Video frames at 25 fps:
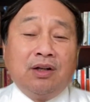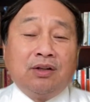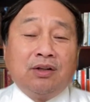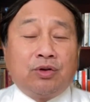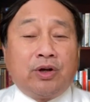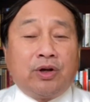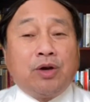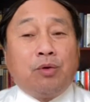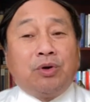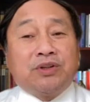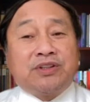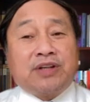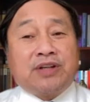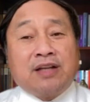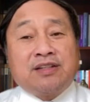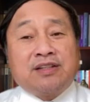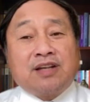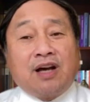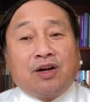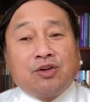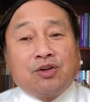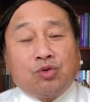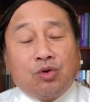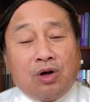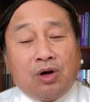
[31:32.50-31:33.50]
所以我在
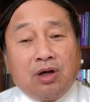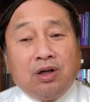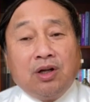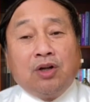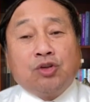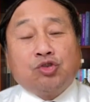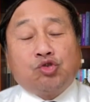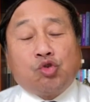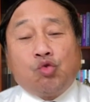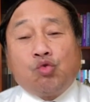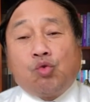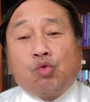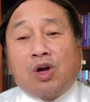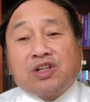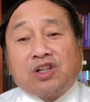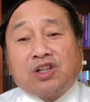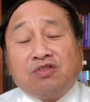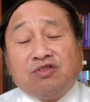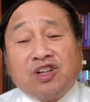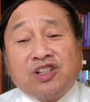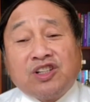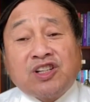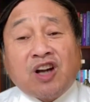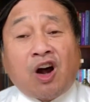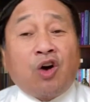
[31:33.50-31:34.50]
讲说，中国政
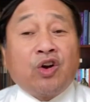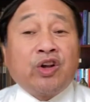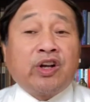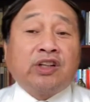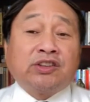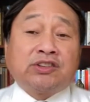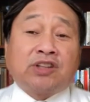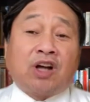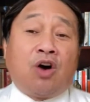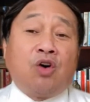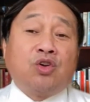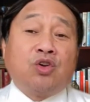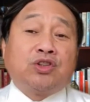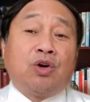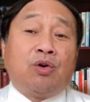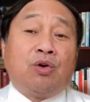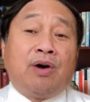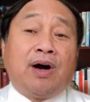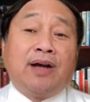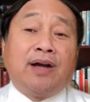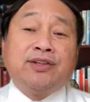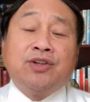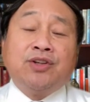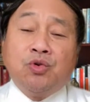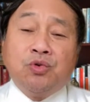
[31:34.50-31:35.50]
府绕一个道的
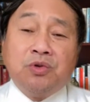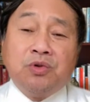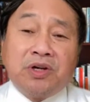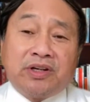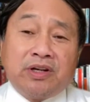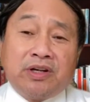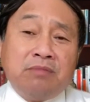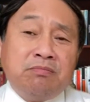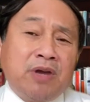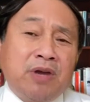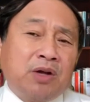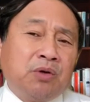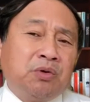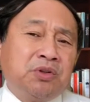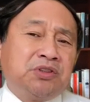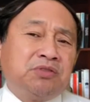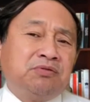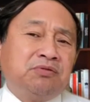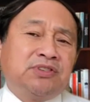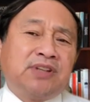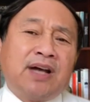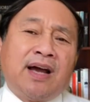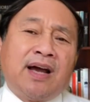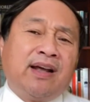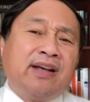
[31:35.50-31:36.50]
话，又会给美国政
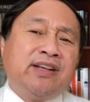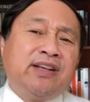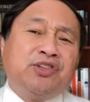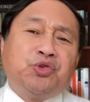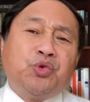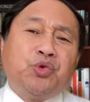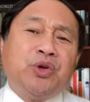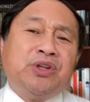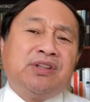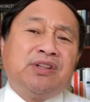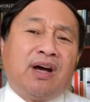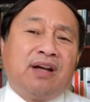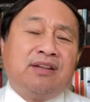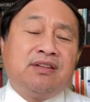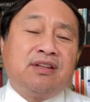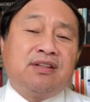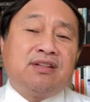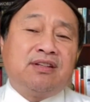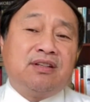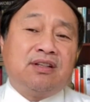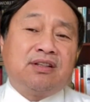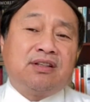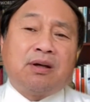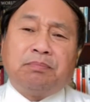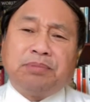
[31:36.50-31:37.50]
府带来一堆难
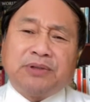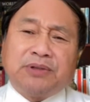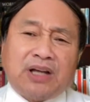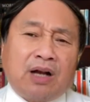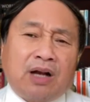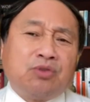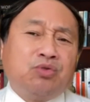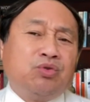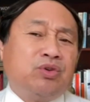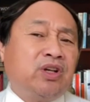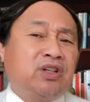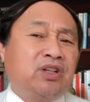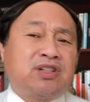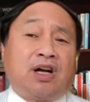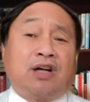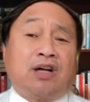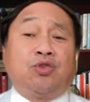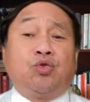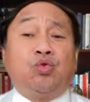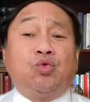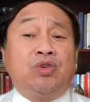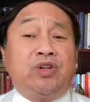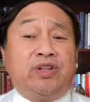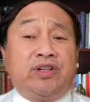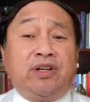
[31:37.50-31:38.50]
题，他不大容易掌
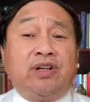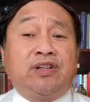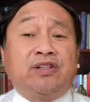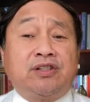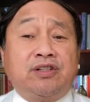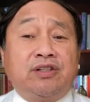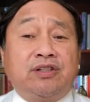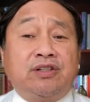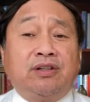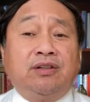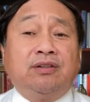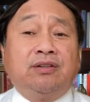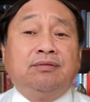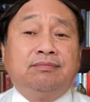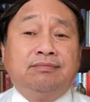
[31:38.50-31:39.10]
控这些事情。